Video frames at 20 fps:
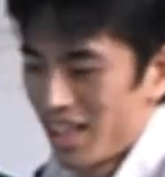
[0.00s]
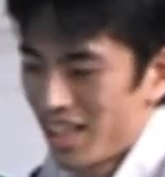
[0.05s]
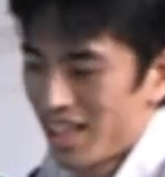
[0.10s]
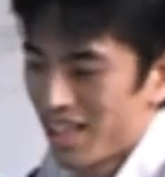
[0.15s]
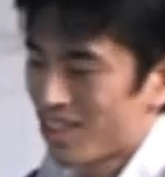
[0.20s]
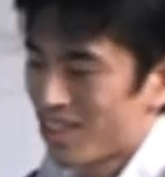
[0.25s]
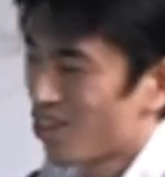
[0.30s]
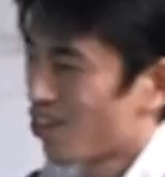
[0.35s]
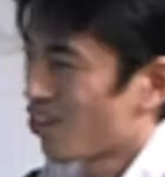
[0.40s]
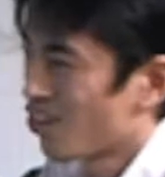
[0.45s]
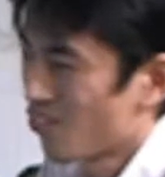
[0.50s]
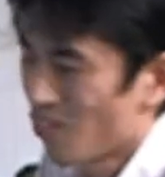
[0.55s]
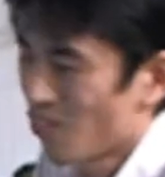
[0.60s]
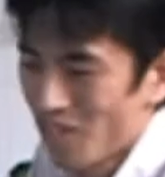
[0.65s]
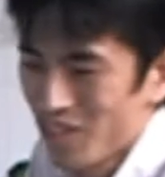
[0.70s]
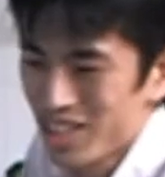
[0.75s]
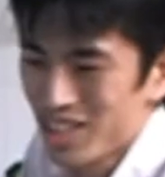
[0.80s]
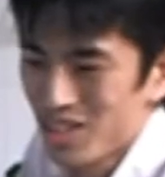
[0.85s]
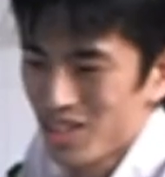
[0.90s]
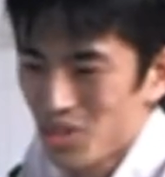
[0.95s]
えっと
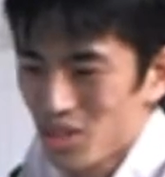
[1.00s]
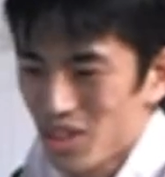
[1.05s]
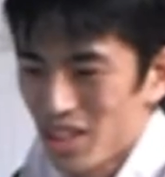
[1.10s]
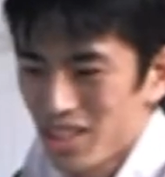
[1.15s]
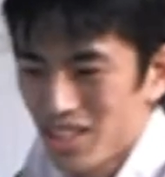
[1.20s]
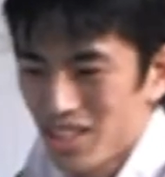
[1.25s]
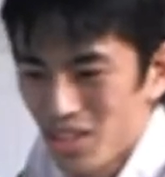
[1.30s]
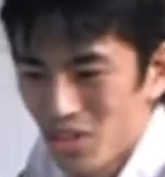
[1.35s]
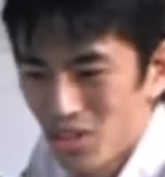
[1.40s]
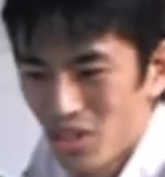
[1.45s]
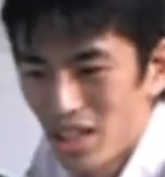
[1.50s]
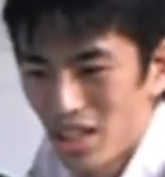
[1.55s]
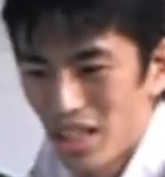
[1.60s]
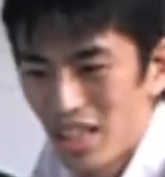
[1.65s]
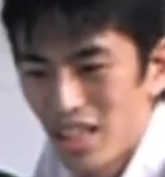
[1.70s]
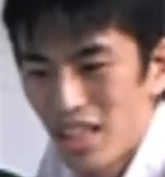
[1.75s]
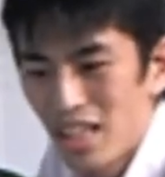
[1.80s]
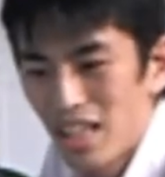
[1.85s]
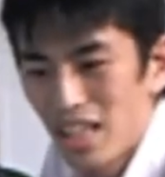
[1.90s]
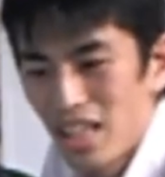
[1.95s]
まあ、私のことなんですけど、
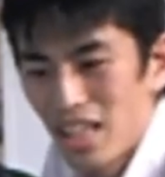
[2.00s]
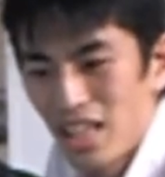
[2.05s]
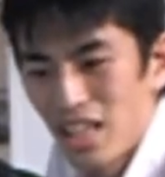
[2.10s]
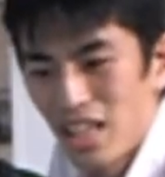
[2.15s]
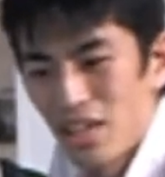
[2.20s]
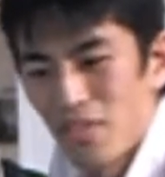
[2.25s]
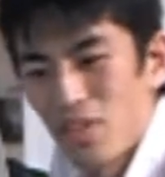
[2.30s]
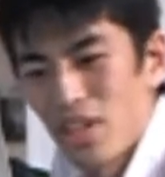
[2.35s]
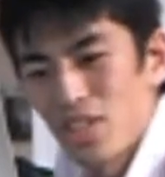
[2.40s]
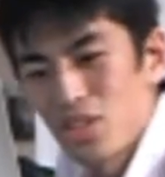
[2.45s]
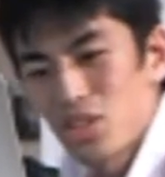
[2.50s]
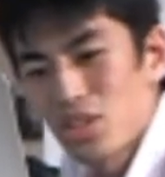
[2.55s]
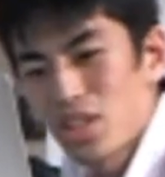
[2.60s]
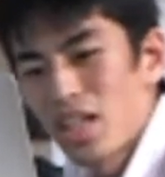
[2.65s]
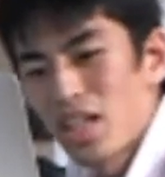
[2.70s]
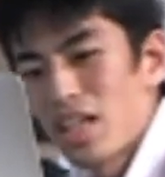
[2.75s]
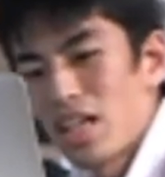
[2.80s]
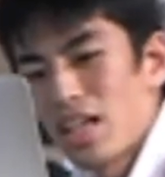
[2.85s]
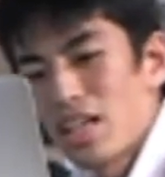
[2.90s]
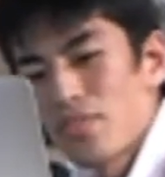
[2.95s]
まあ、それ
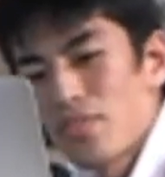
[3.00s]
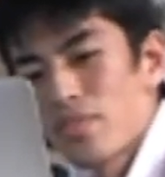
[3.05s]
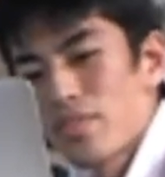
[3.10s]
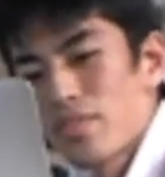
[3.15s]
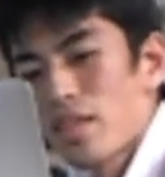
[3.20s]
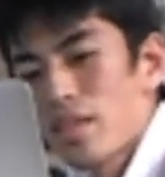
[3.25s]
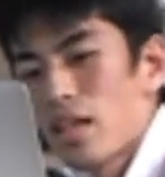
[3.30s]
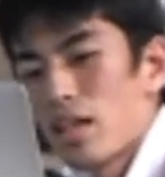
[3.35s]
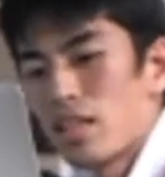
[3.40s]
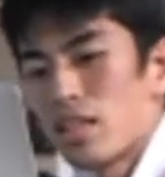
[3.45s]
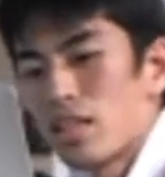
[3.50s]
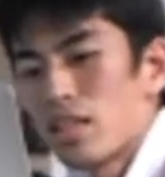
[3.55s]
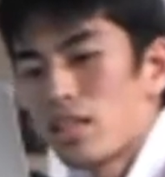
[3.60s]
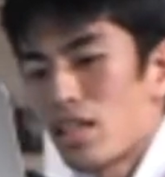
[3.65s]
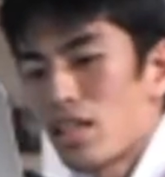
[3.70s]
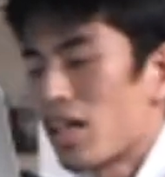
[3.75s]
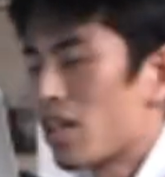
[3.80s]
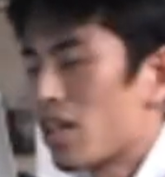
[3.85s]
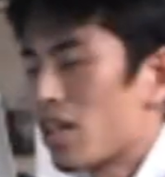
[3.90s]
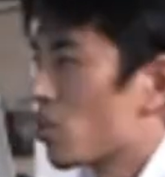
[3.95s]
から
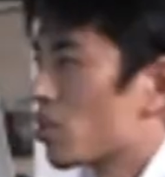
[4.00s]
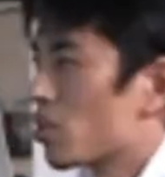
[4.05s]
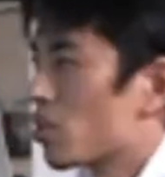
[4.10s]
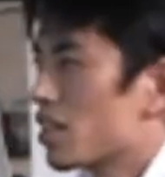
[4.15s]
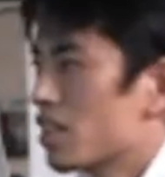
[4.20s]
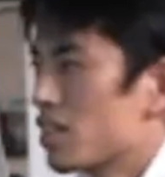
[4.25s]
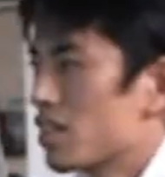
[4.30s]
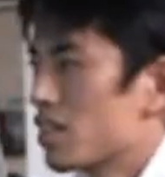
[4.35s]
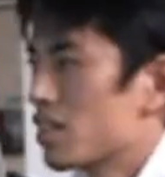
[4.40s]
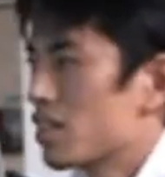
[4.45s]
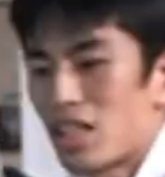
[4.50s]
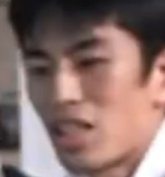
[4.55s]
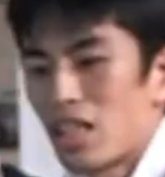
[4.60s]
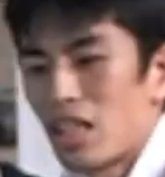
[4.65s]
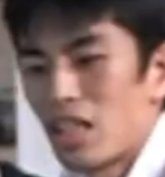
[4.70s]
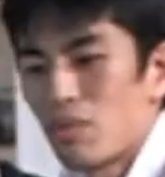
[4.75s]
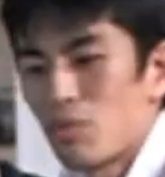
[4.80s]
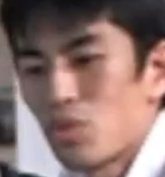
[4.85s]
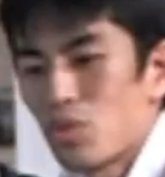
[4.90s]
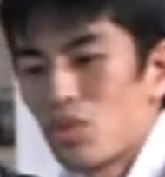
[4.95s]
社内の政治
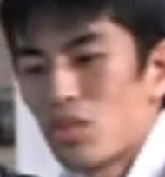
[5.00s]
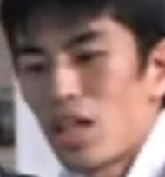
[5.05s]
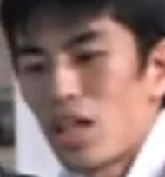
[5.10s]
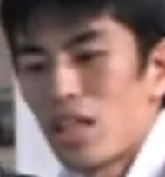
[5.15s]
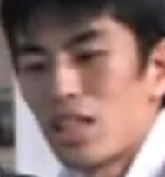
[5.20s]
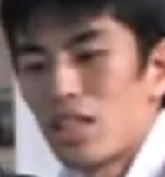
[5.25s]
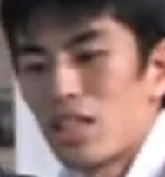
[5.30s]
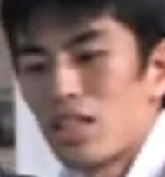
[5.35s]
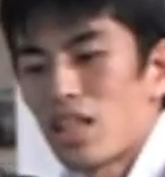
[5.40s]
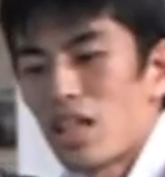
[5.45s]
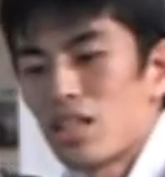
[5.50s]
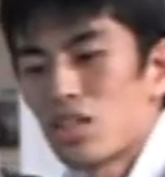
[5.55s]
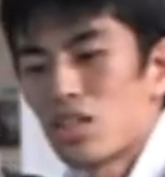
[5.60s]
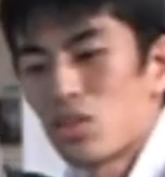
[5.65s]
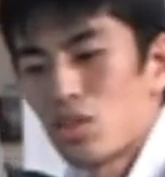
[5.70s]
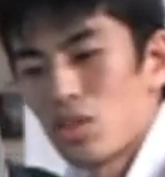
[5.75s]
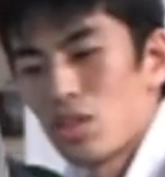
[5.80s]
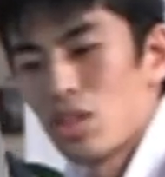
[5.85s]
的問題に対す